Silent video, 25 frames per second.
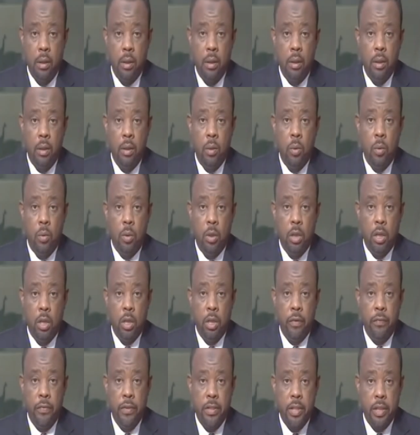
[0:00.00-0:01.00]

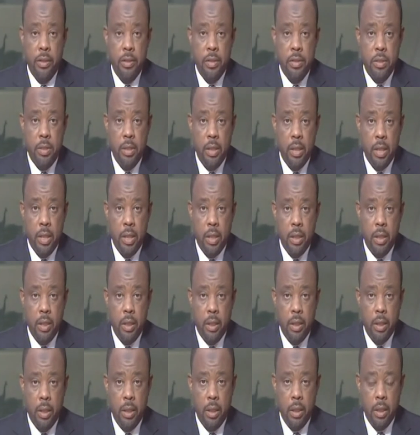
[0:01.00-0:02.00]
وفي ذات السياق
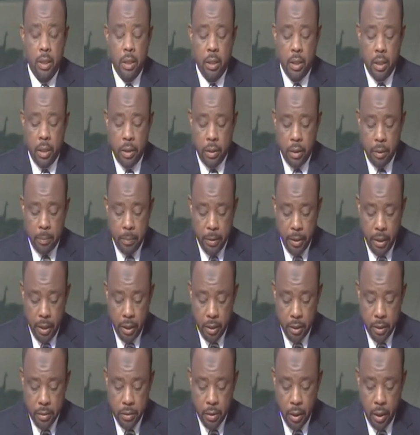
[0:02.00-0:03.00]
آه، هذا البيان
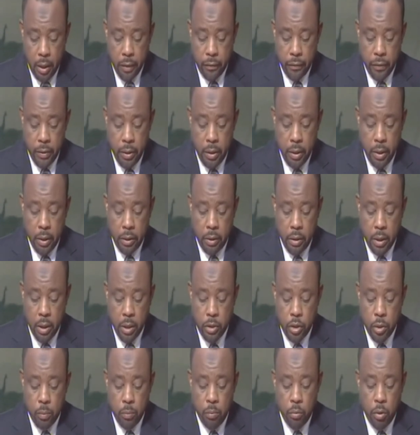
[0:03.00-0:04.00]
الصحفي
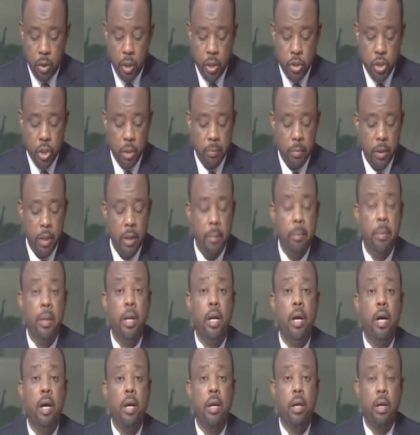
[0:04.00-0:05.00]
تجمع شباب
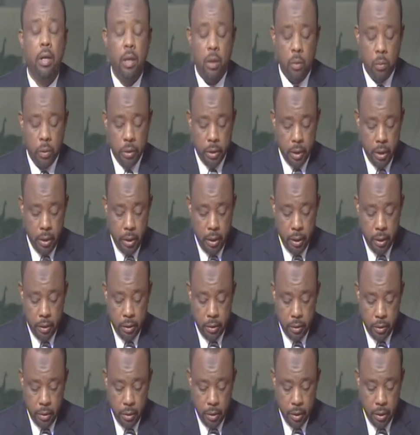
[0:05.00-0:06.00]
الحركة الوطنية
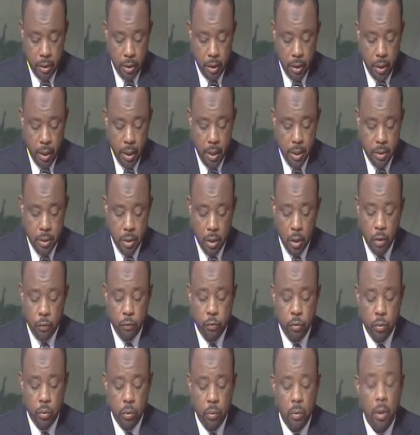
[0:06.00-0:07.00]
للإنقاذ
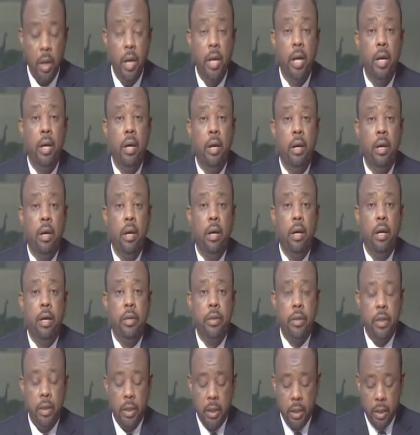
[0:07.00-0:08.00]
يرفض
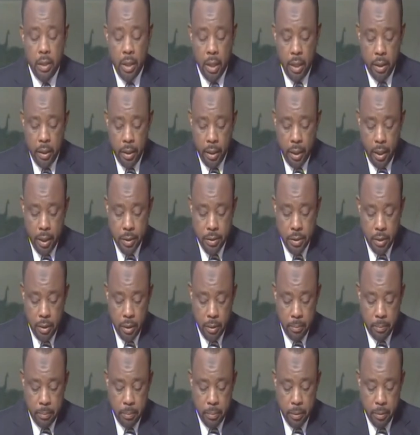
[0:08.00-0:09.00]
هذه
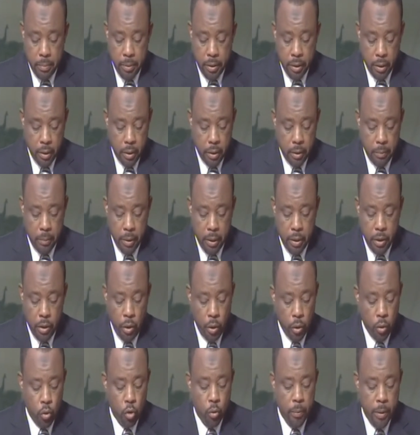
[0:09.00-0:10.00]
الأكاذيب من قبل
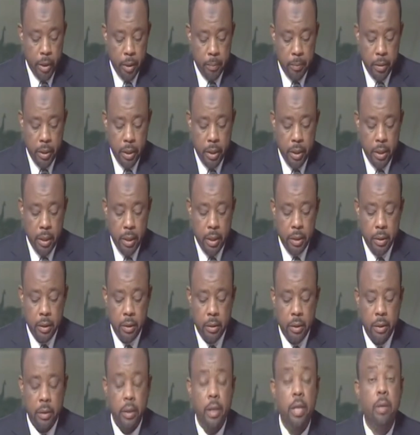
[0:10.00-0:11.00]
الحكومة الأمريكية التي
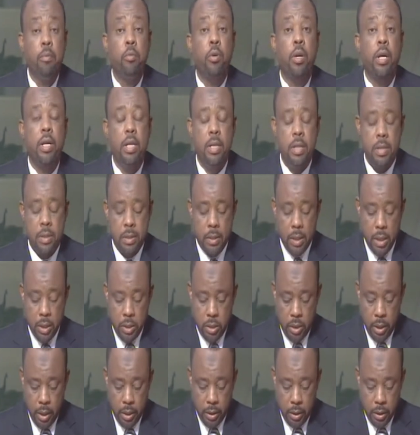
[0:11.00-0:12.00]
تتهم الرئيس
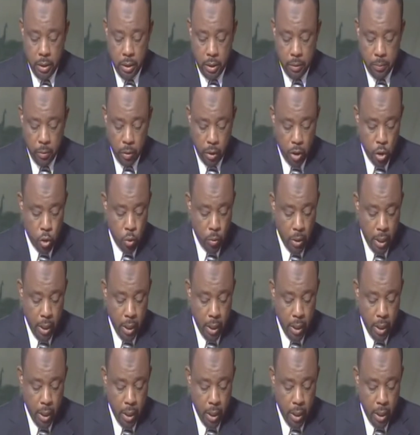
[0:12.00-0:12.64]
التشادي بالرشوة